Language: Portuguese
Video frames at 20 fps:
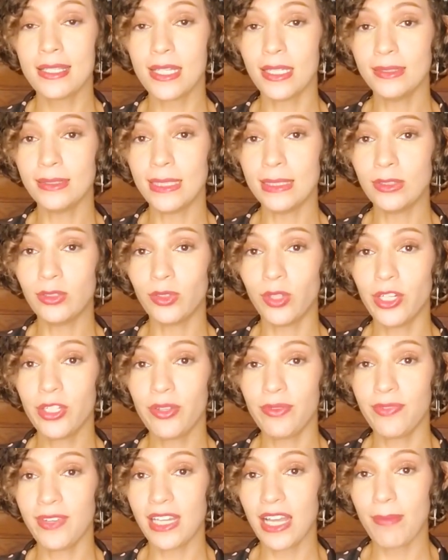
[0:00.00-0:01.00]
Santo
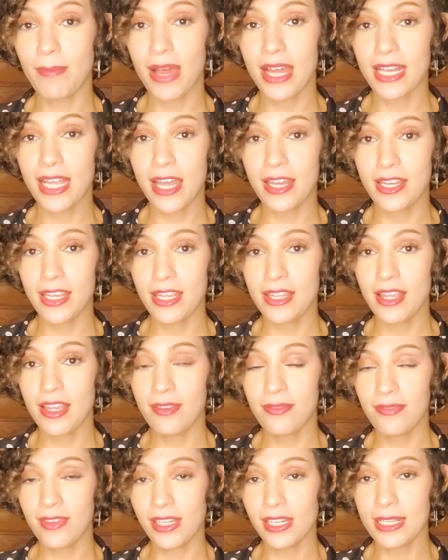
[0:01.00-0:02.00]
Antônio, Vila Margarida
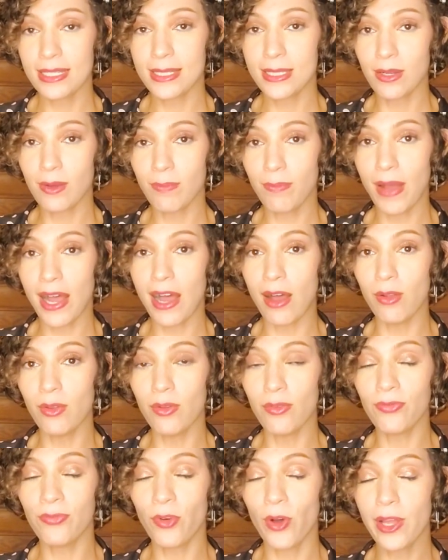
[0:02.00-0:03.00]
e Vila São
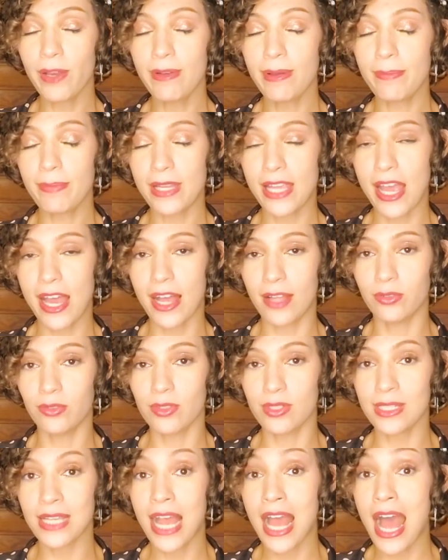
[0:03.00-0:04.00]
Paulo foram
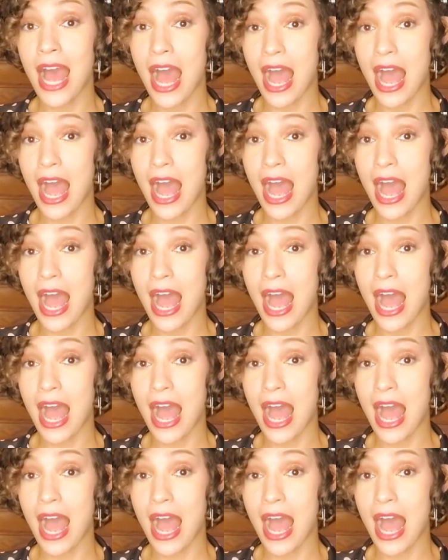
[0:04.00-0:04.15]
ampliados.